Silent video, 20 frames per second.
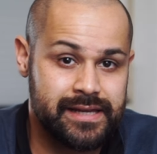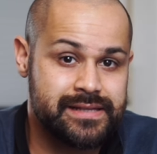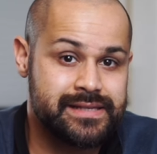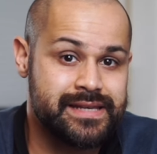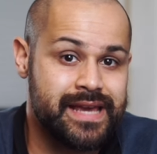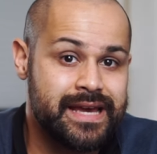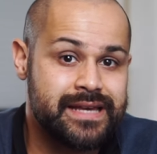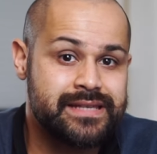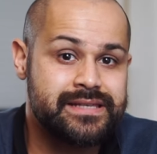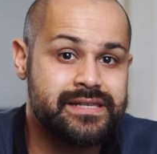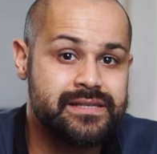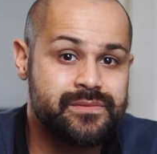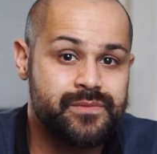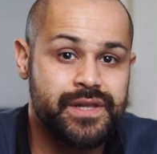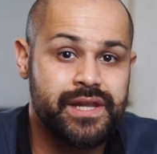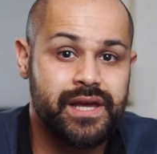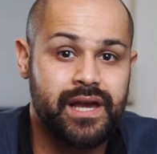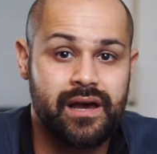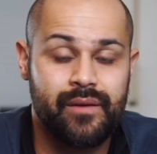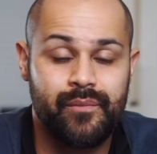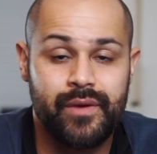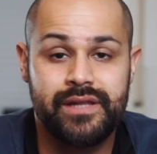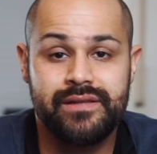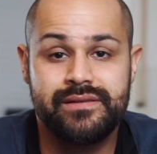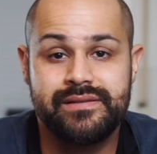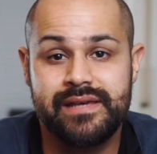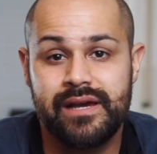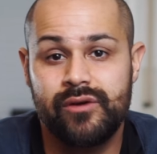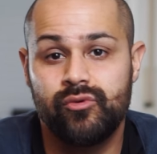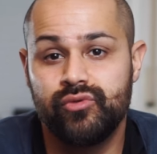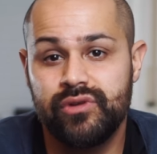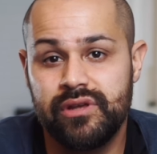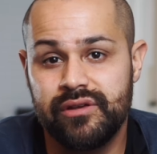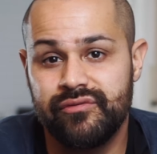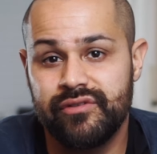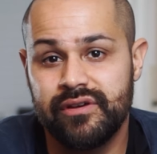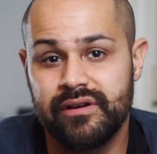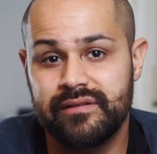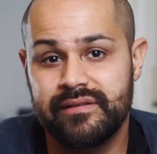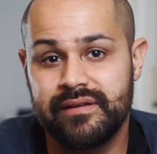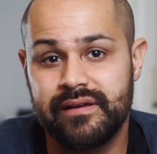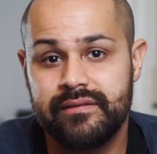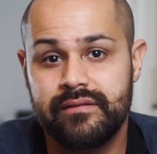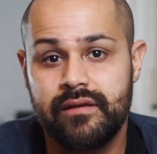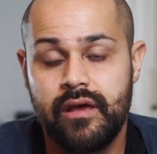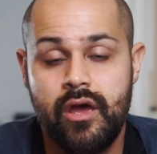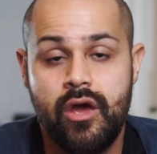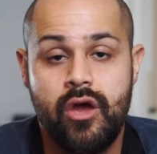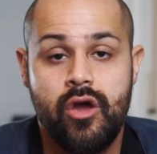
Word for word: als erstes Medikament sehr gut gewirkt hat